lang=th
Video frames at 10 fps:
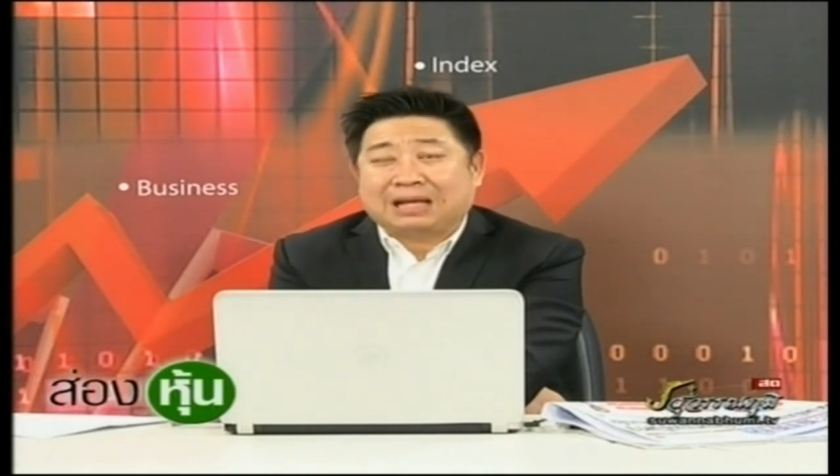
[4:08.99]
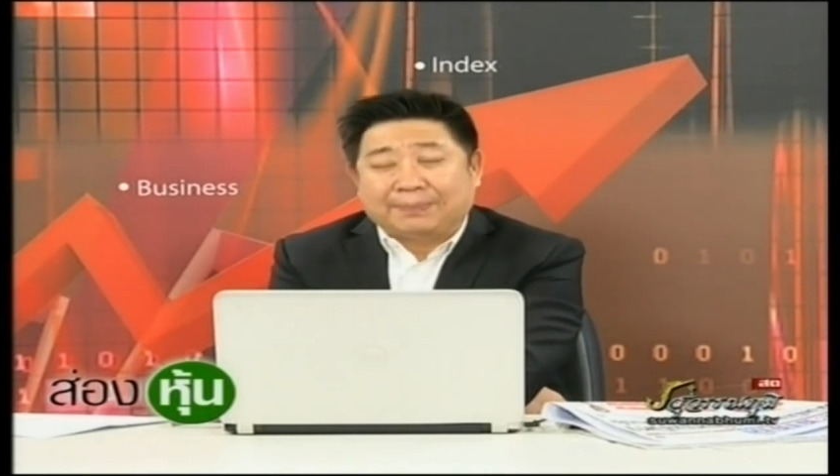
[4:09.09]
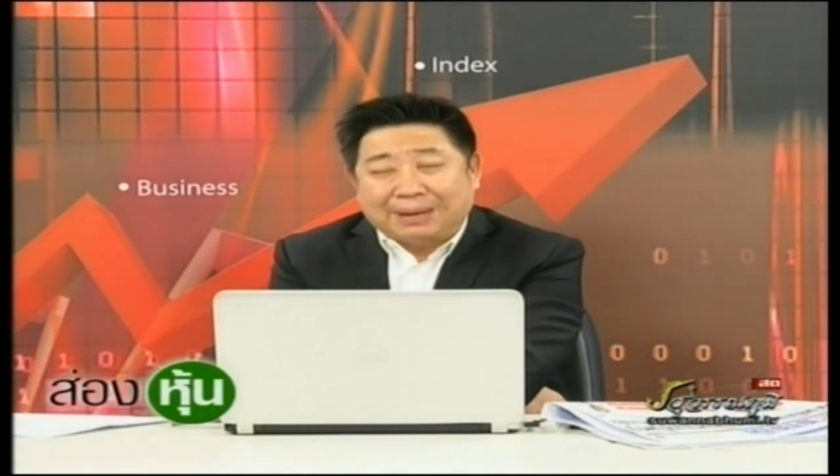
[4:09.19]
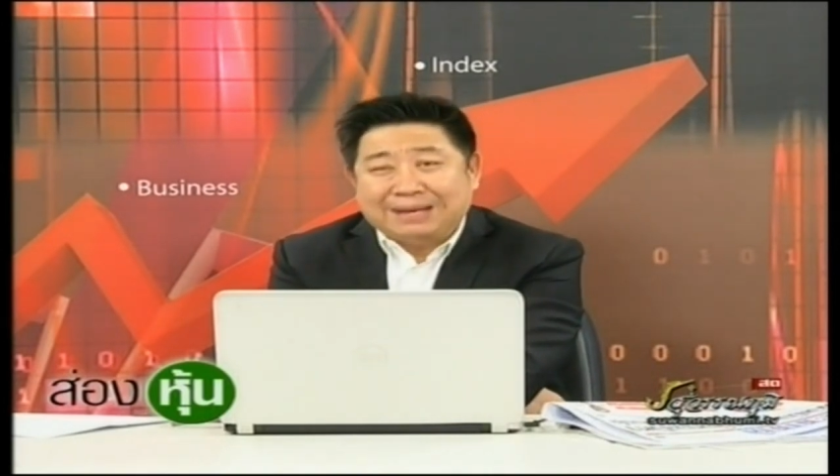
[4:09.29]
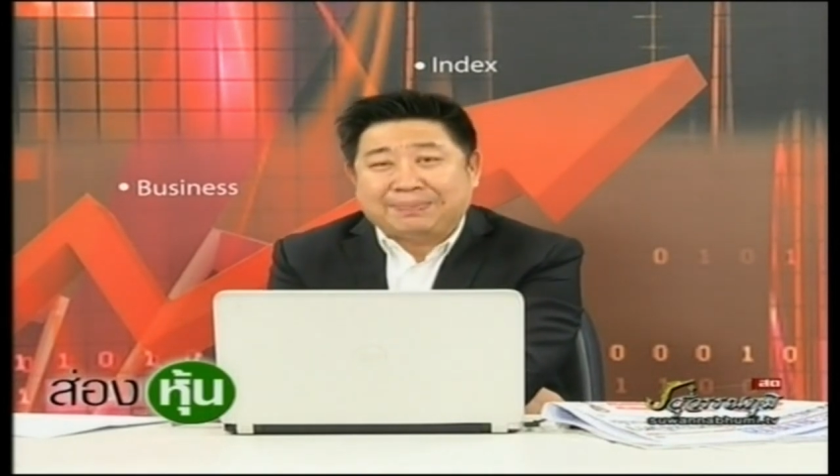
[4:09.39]

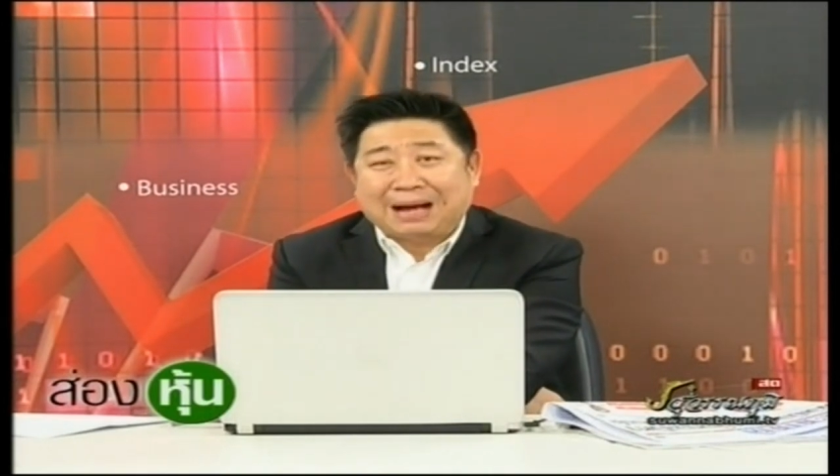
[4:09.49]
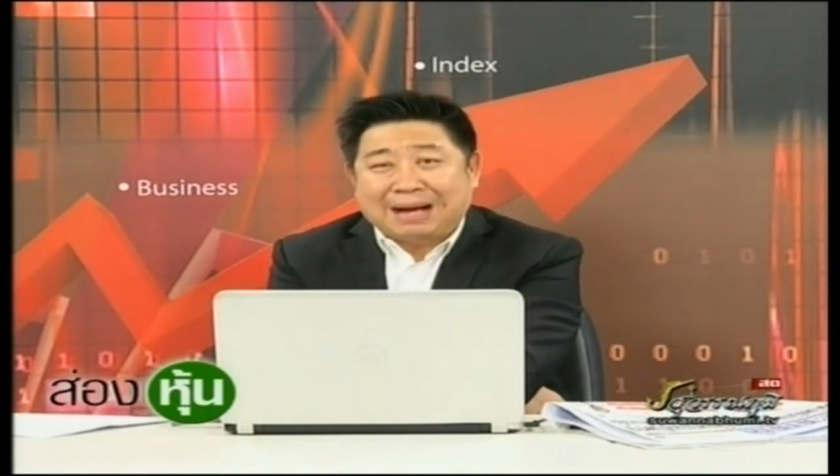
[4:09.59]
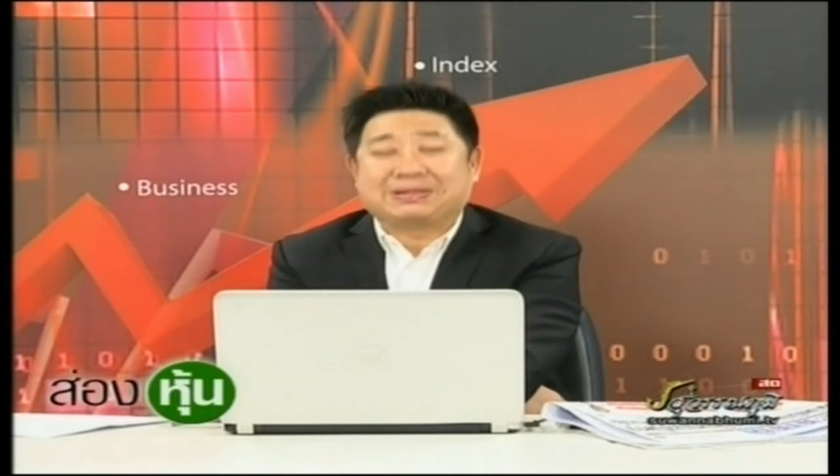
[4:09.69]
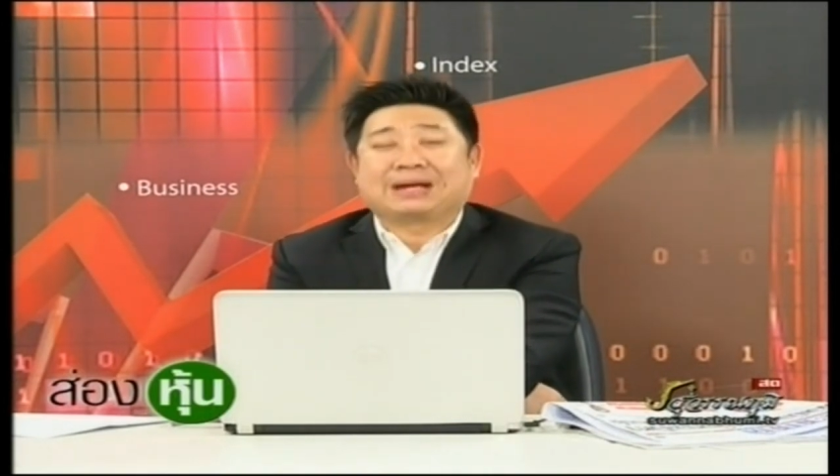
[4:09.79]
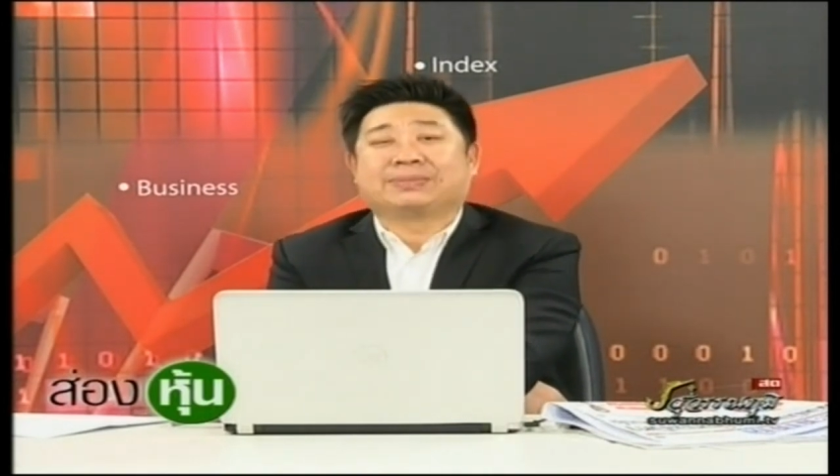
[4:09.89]
ทำให้
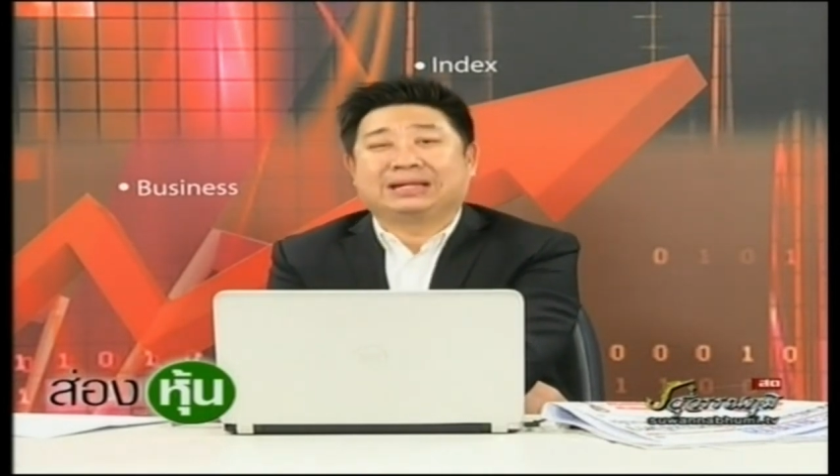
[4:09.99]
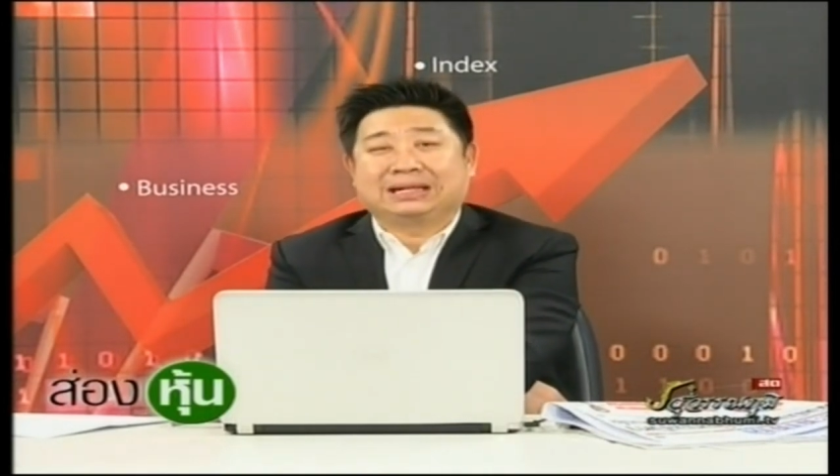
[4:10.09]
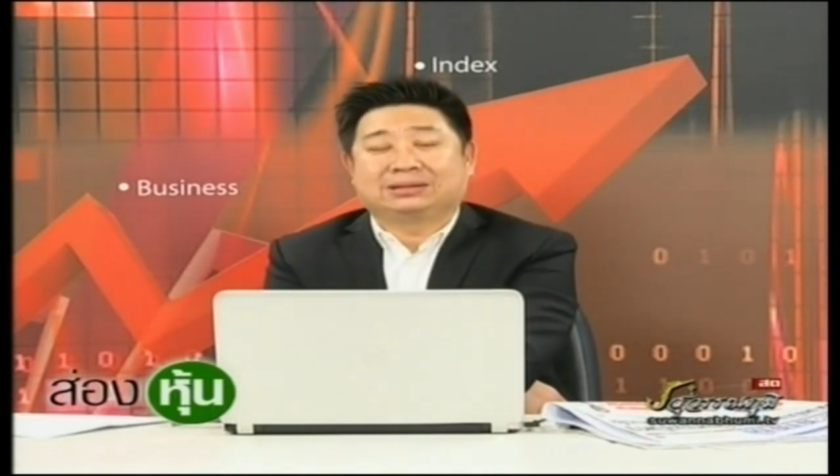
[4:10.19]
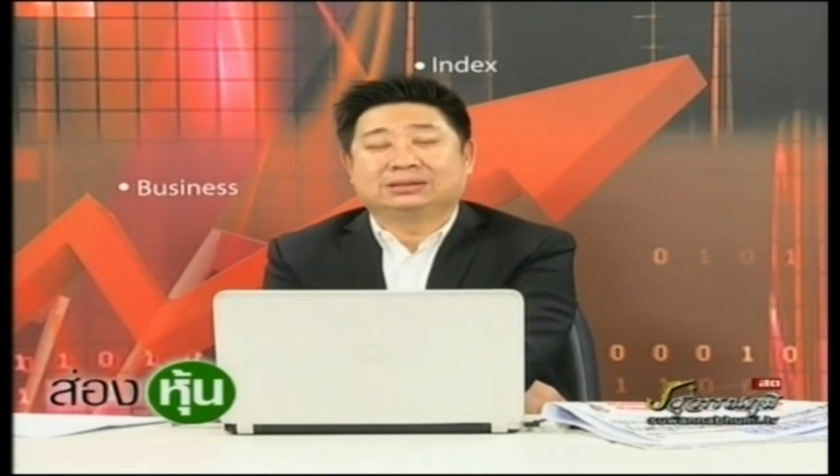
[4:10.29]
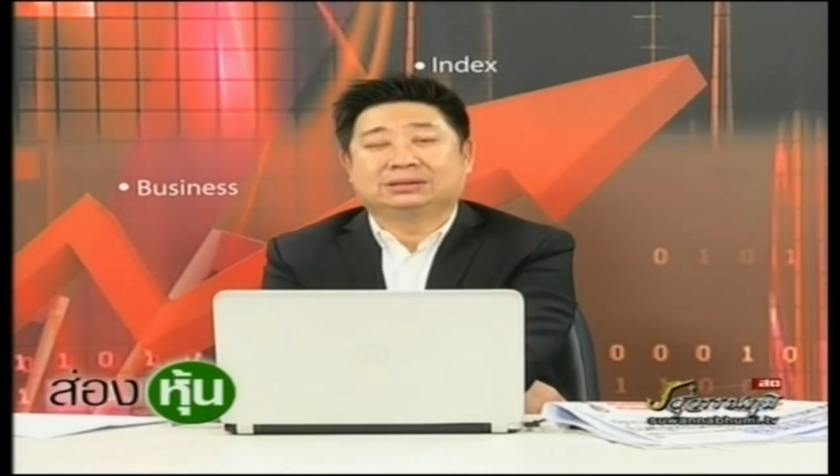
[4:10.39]
ภาพใหญ่มัน
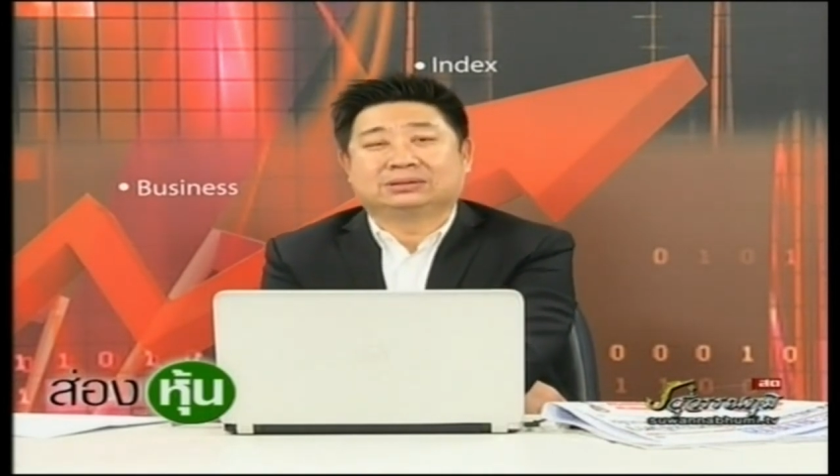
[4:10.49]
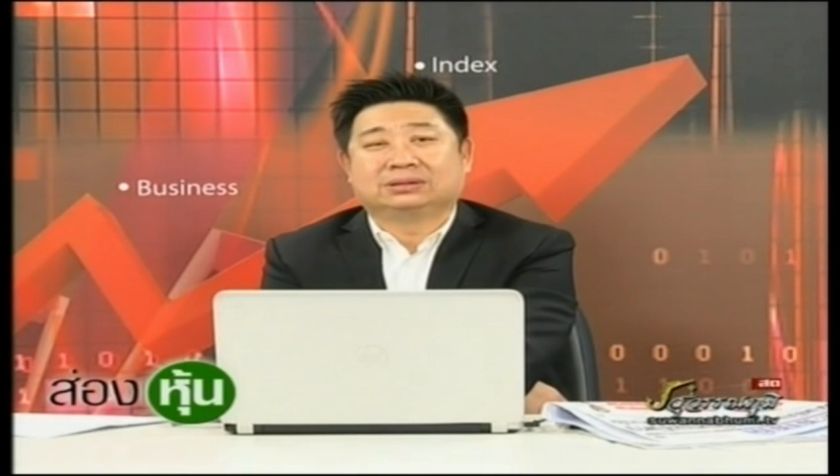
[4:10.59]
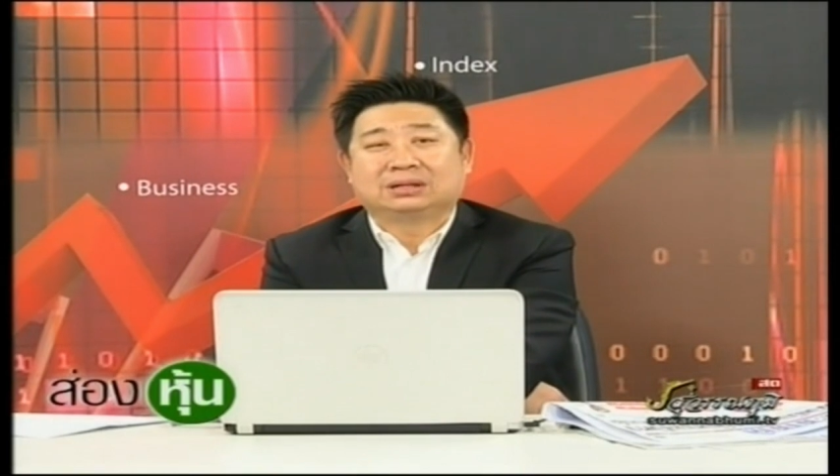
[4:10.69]
ดีขึ้น